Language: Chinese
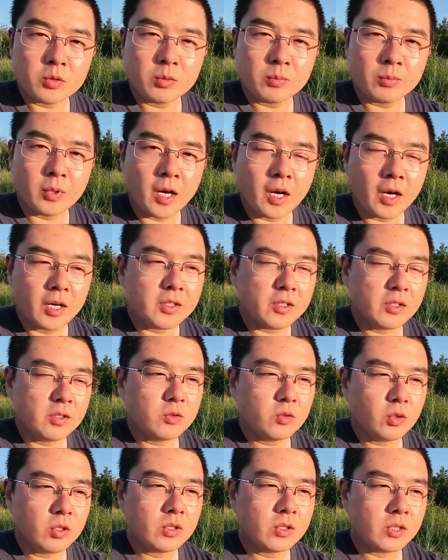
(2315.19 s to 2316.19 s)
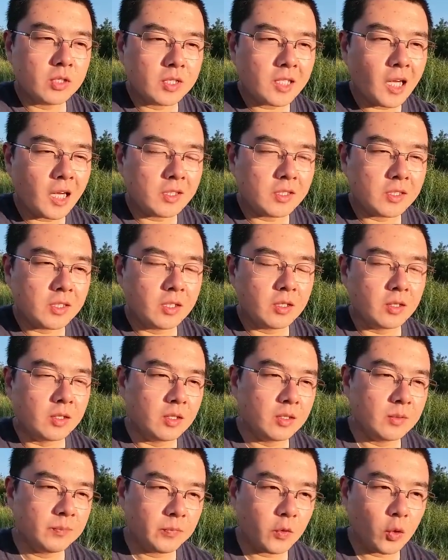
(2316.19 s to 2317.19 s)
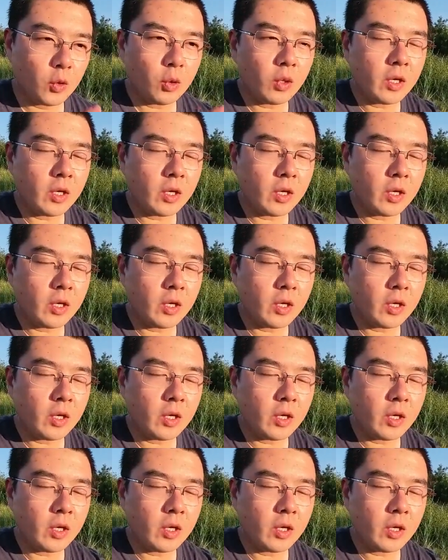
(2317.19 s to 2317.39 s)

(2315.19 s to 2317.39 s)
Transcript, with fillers: 就把1英寸的这个大底和